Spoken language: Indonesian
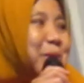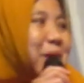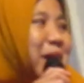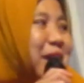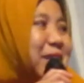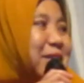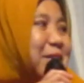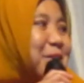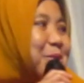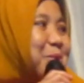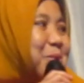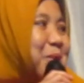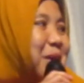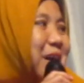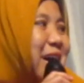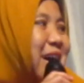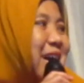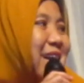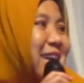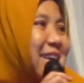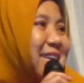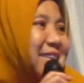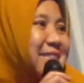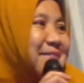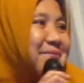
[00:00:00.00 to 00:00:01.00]

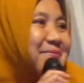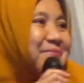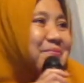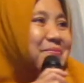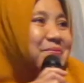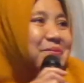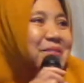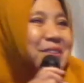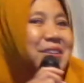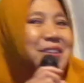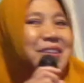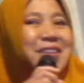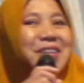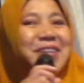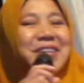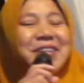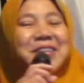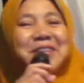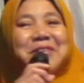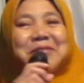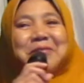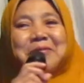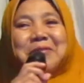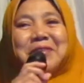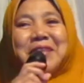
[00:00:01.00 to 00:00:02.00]
sunggal-sunggal
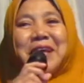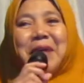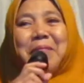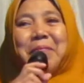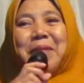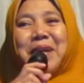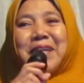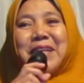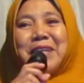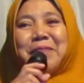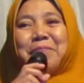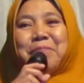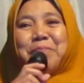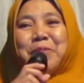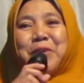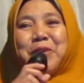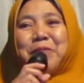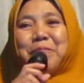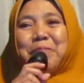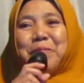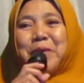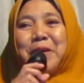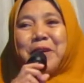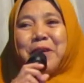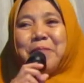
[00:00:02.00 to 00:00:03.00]

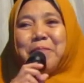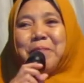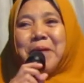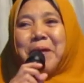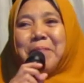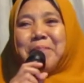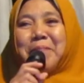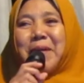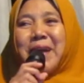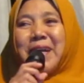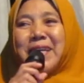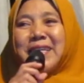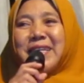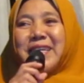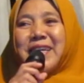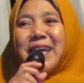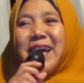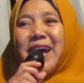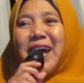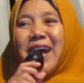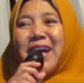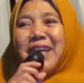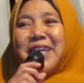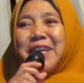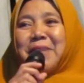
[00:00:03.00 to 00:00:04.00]
utamanipun para bapak
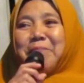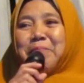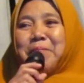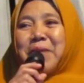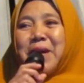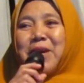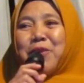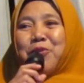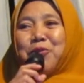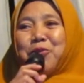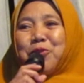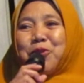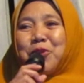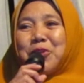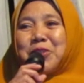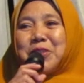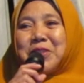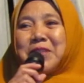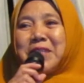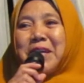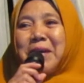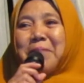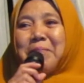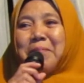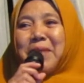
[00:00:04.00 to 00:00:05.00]
kiai
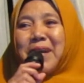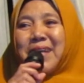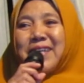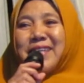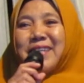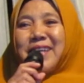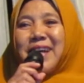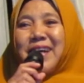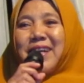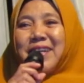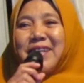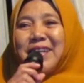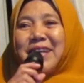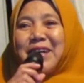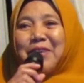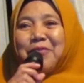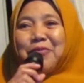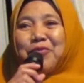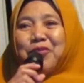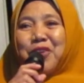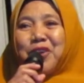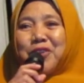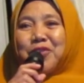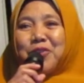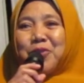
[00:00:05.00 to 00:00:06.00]
pengurus Jamiah
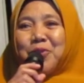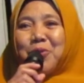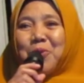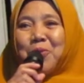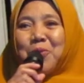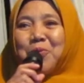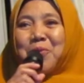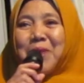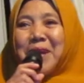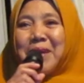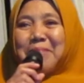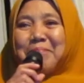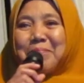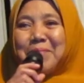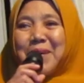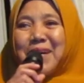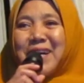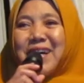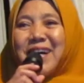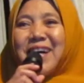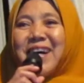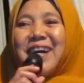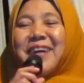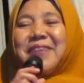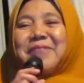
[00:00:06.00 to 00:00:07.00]
Nahdlatul
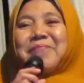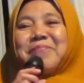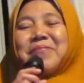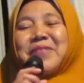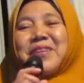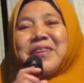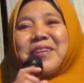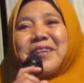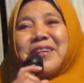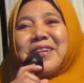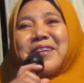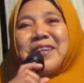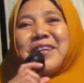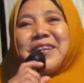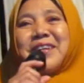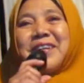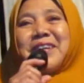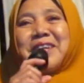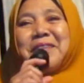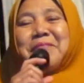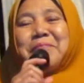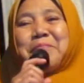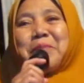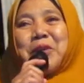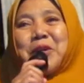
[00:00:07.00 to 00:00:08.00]
Ulama
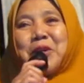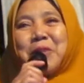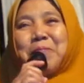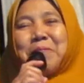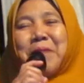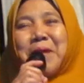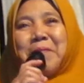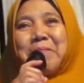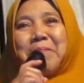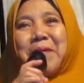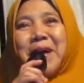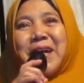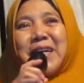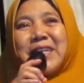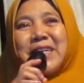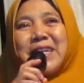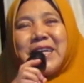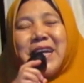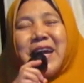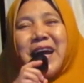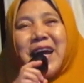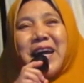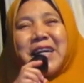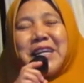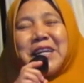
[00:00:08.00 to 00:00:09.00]
para bapak
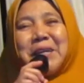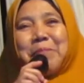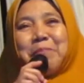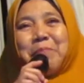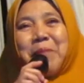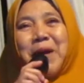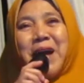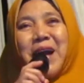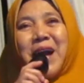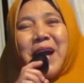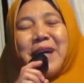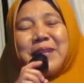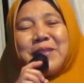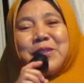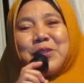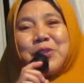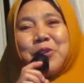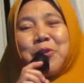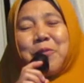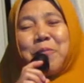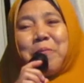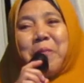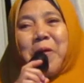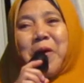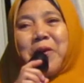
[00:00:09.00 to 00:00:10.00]
kiai
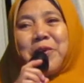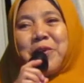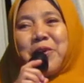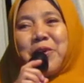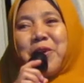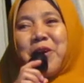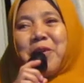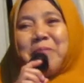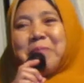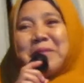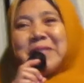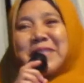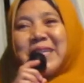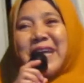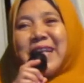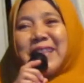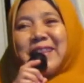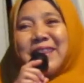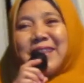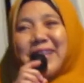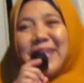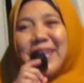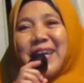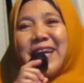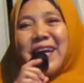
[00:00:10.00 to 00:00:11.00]
pengasuh pondok
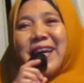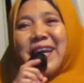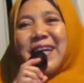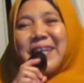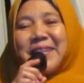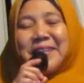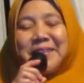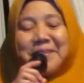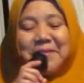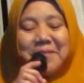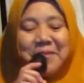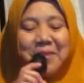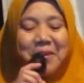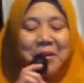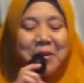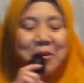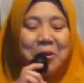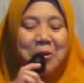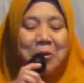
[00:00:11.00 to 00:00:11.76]
pesantren